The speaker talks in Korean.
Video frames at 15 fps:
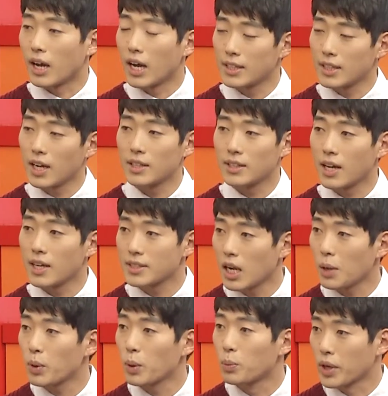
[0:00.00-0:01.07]
하나하나
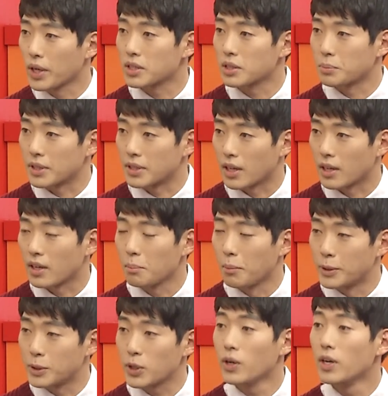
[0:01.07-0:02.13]
살펴보겠습니다.
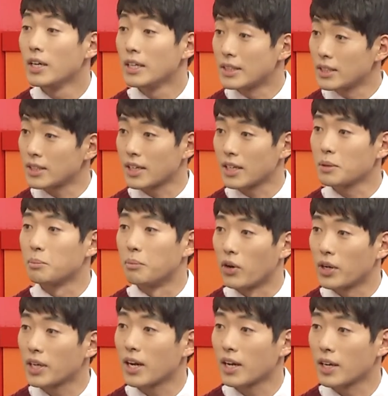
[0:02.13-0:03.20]
먼저 뜯긴
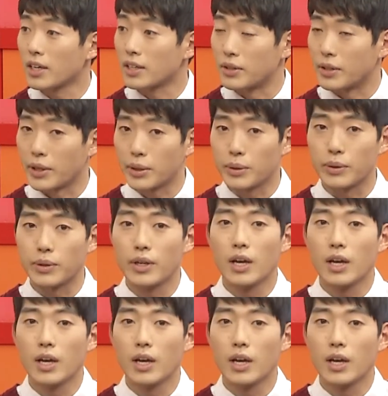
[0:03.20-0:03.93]
머리카락인데요.